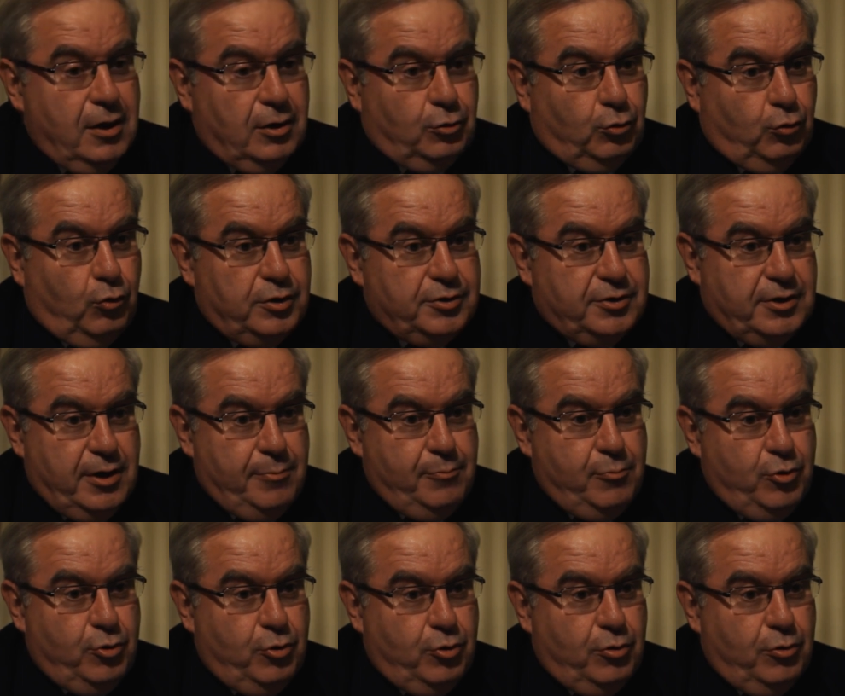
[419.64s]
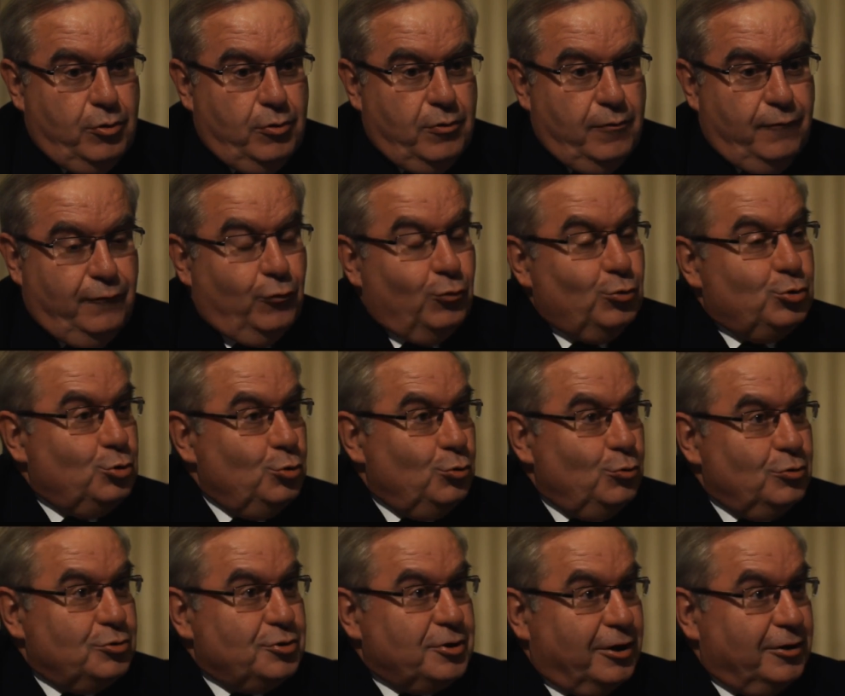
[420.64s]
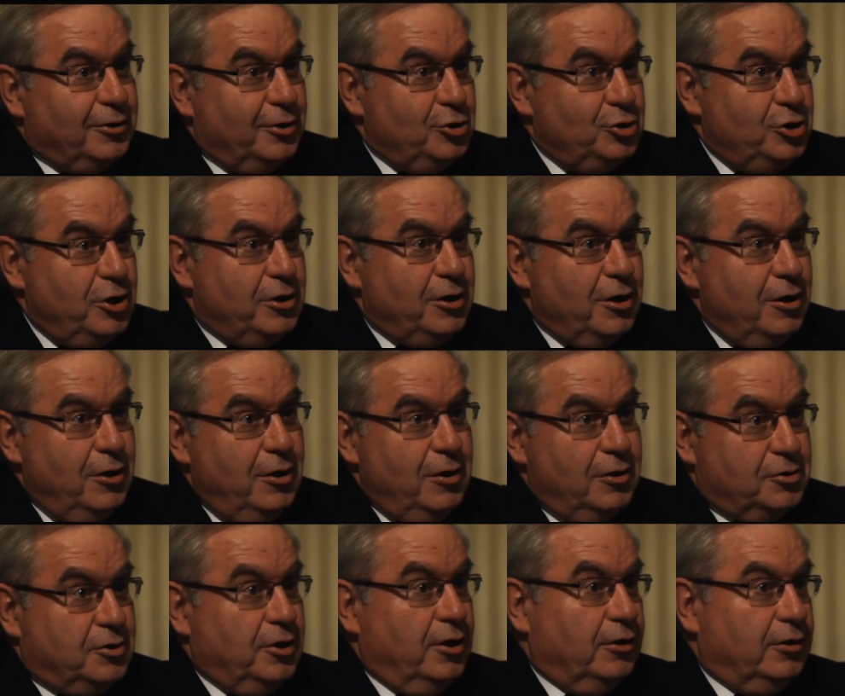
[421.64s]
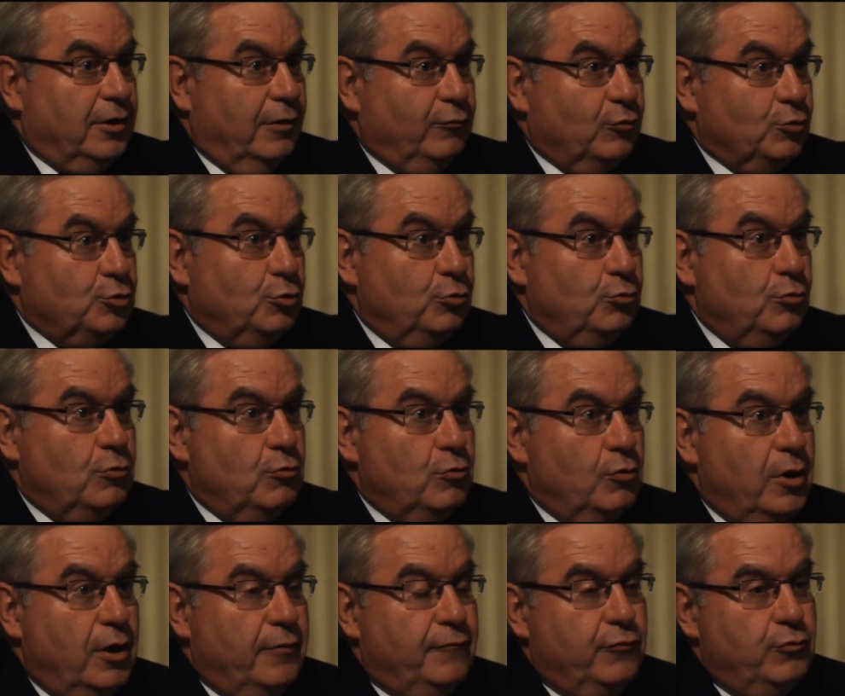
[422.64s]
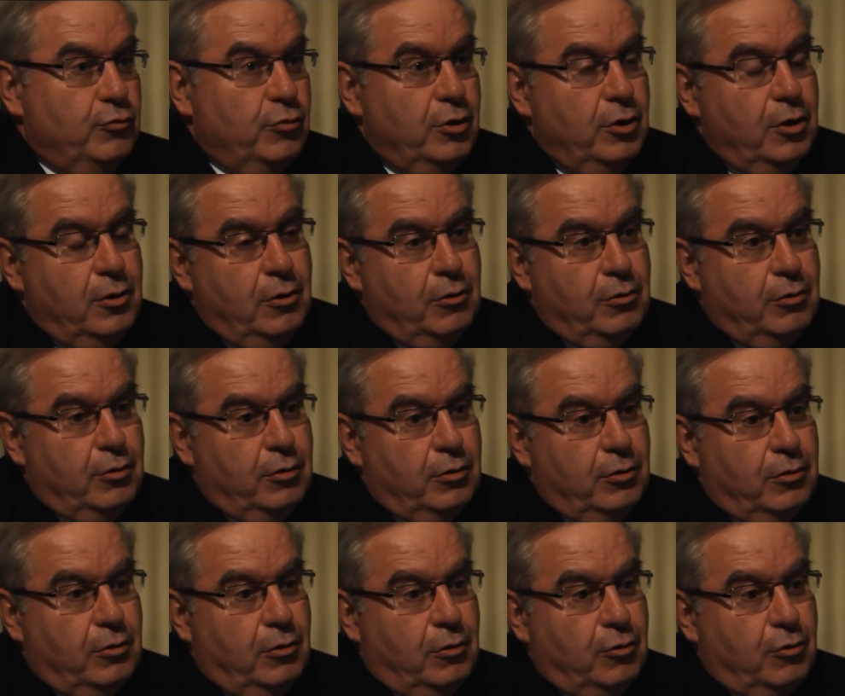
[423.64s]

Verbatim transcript: Troisième euh, fonction stratégique, c'est l'intervention. On l'a vu euh,